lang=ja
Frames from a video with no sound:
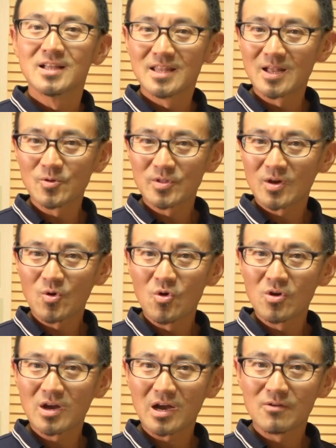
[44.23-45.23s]
なので
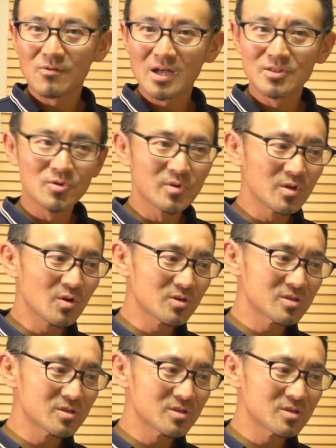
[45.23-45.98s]
今今回はどのよう